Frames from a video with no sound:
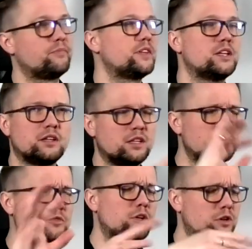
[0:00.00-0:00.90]
i nie
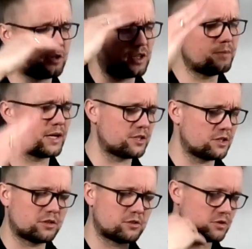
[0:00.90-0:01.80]
mówię o klimacie,
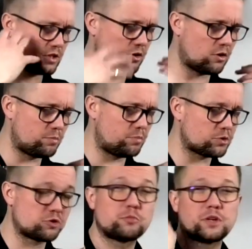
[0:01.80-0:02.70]
tylko że o
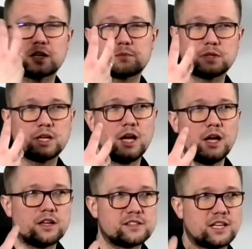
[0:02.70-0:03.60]
poziomie jakby
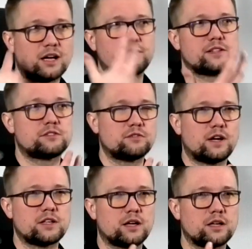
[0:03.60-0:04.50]

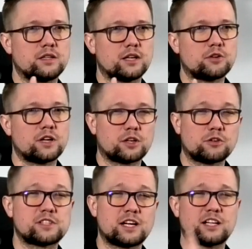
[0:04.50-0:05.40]
zaawansowania i tego,
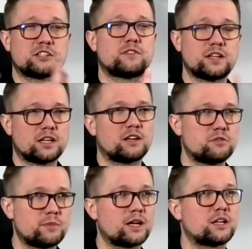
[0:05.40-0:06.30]
jakiego zaangażowania gra
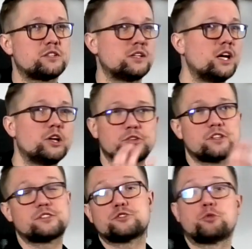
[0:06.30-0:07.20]
wymaga, czyli to nie
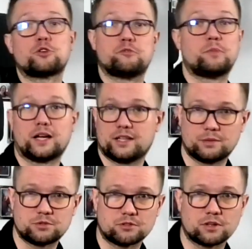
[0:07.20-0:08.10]
jest This War of Mine
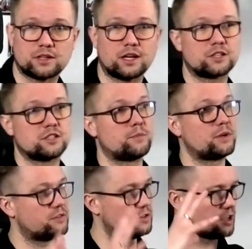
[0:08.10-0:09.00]
na przykład, tak? gdzie
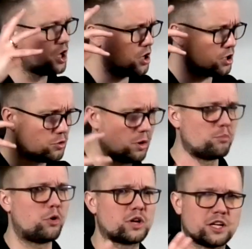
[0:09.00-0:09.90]
naprawdę jest
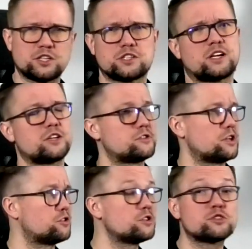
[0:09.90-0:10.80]
głęboka, ciężka
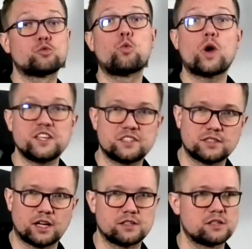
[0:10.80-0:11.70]
historia. To nie jest
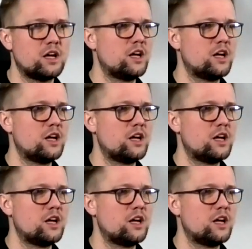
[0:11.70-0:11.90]
Waste Nights,